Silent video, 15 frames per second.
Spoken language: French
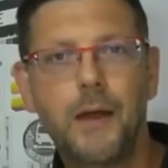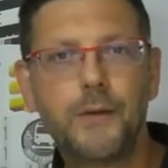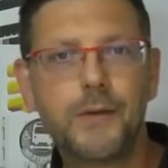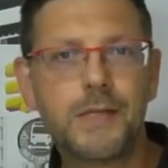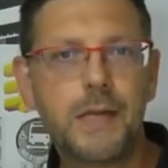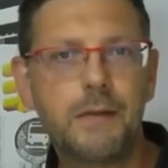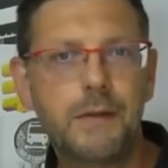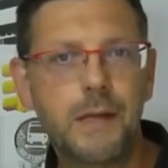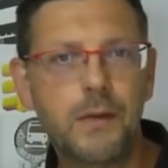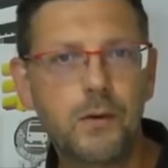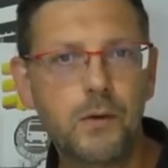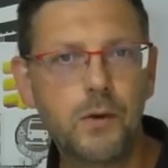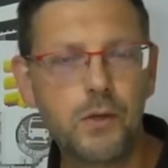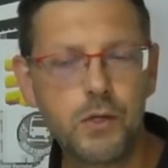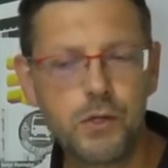Alors dans cette
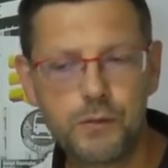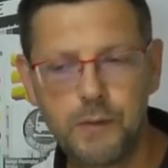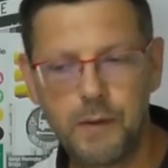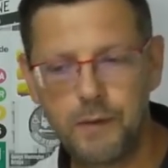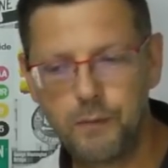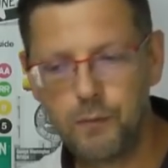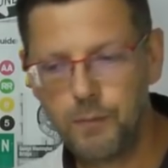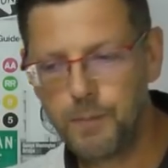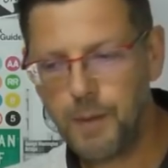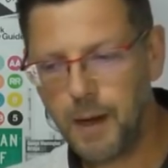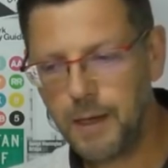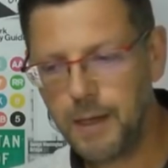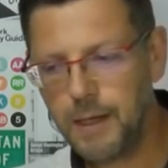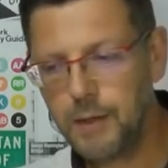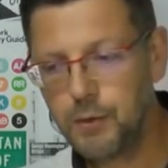vidéo, je vais vous
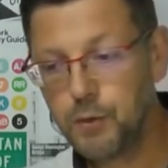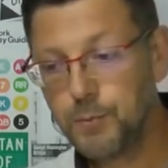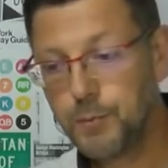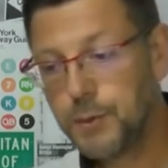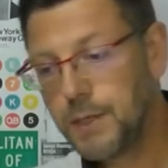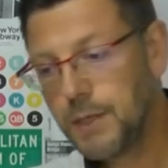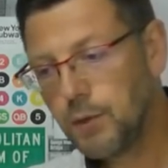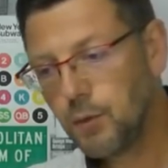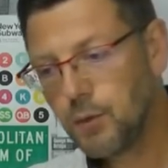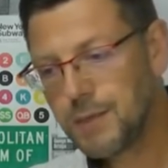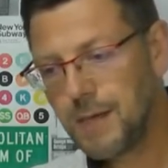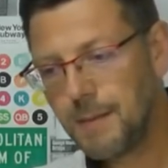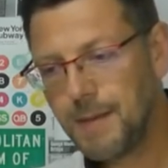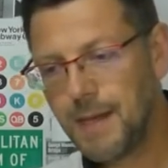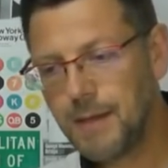parler d'une petite
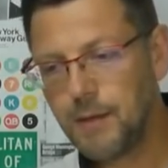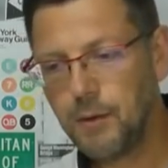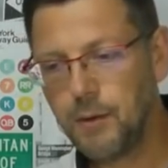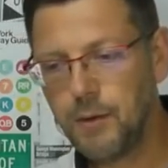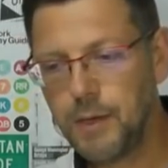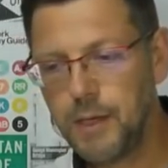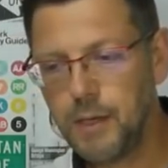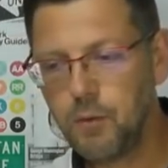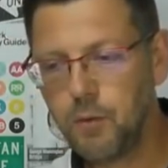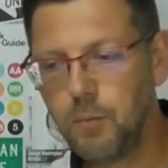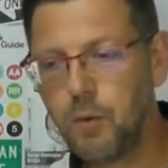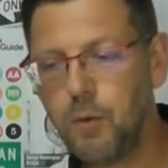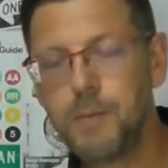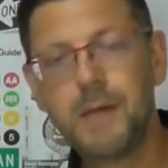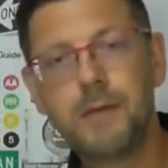clause à mettre dans les
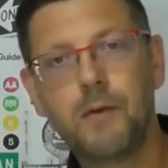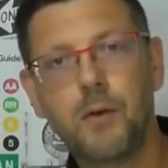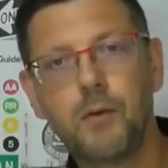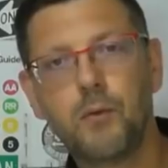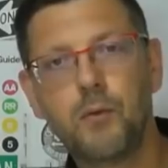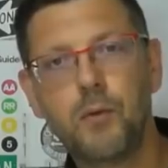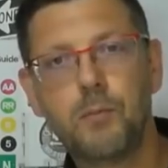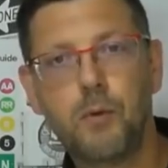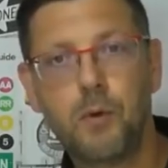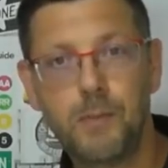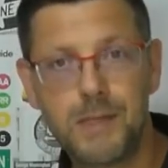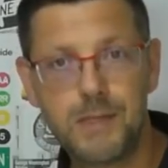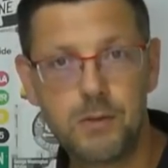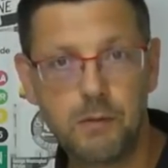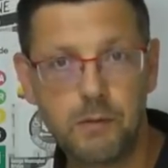compromis de vente ou une
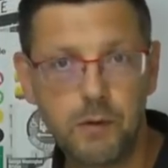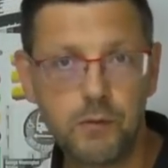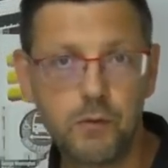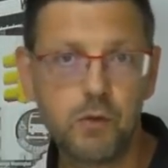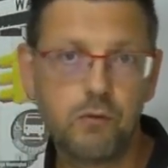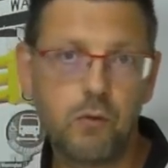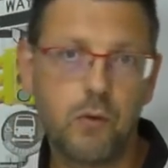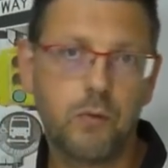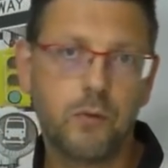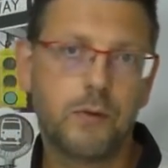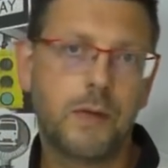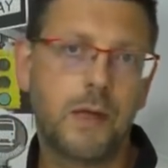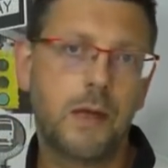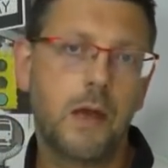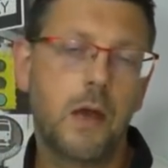promesse de vente que je vous
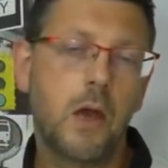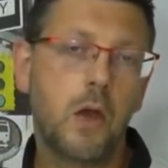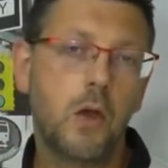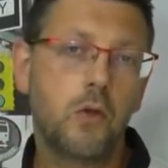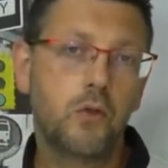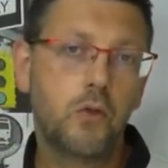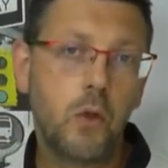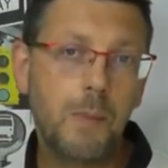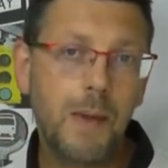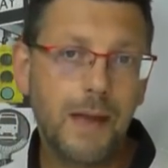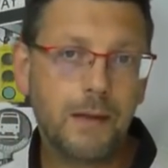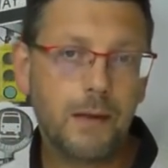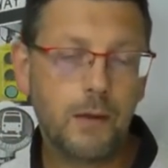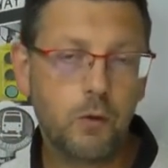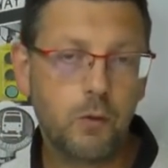conseille de
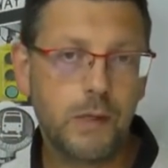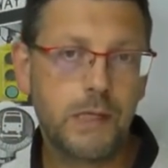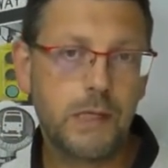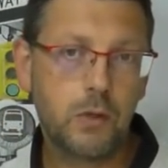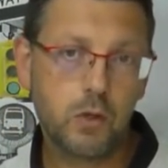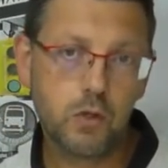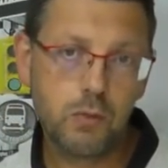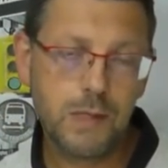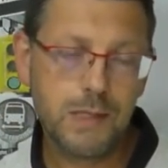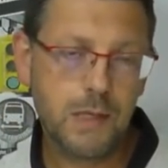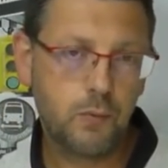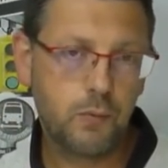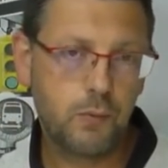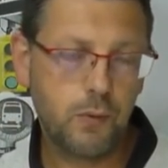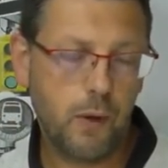mettre quoi qu'il en soit, ça
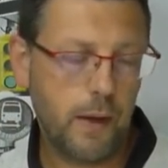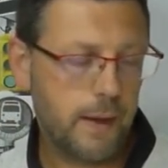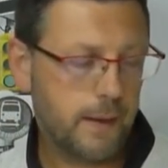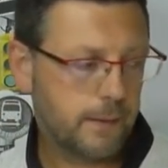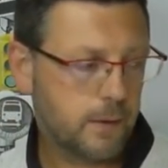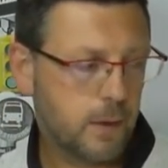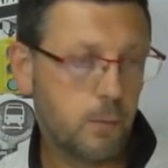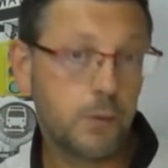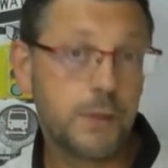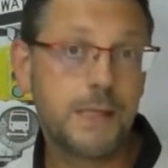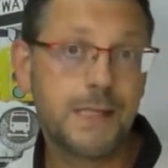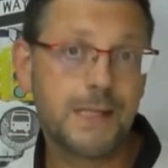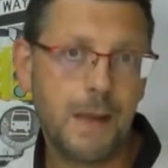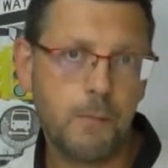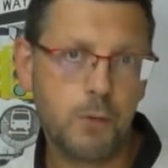ne coûte rien. Comme on
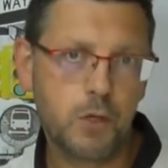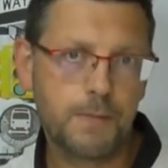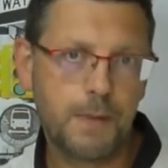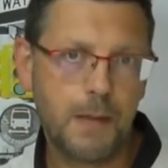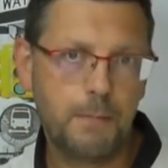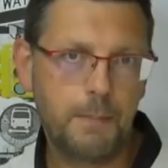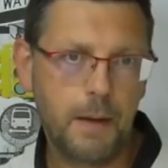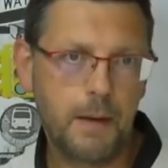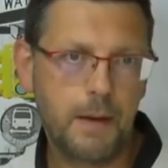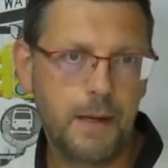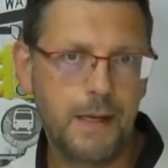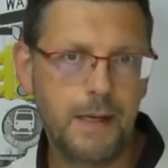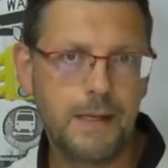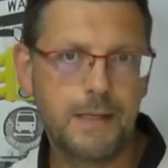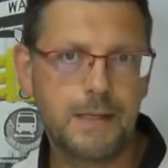dit, ça mange pas de pain
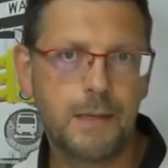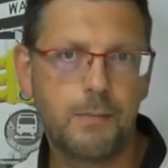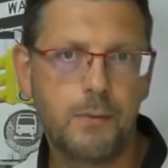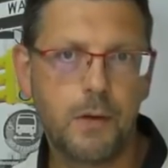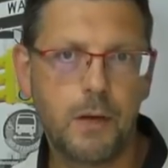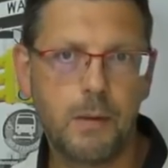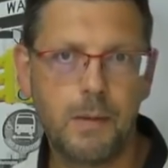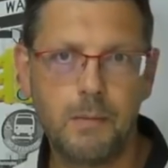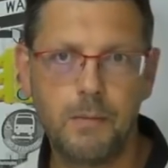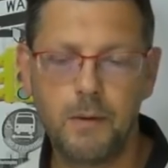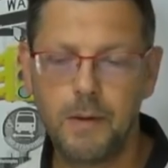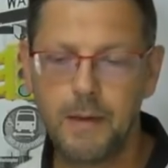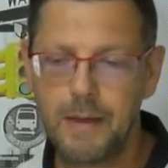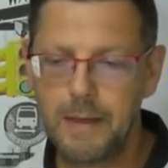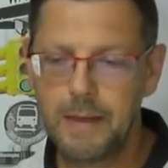et ça peut quand même
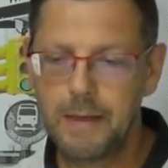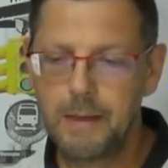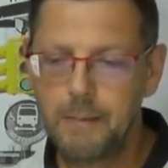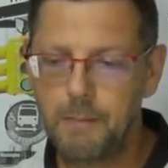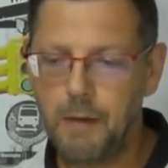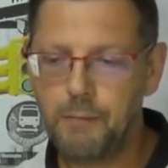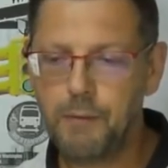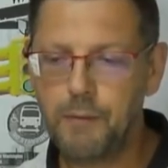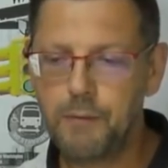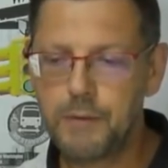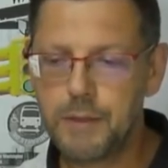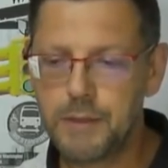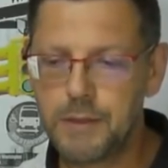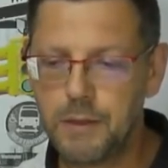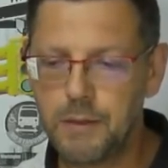euh, parfois vous
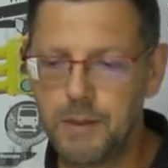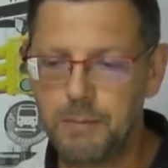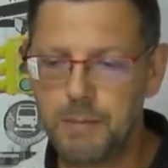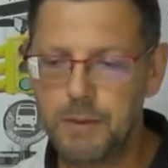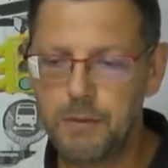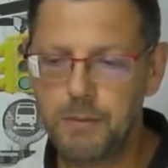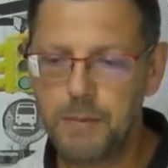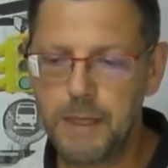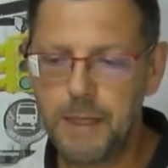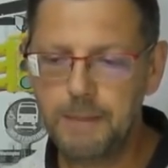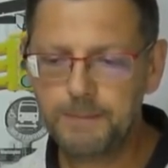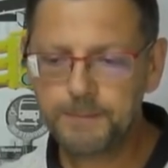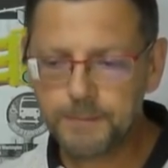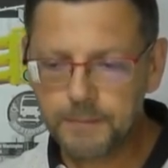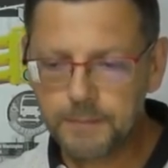sortir une épine du
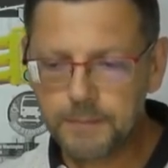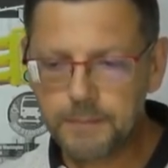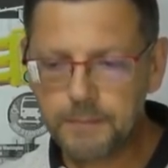pied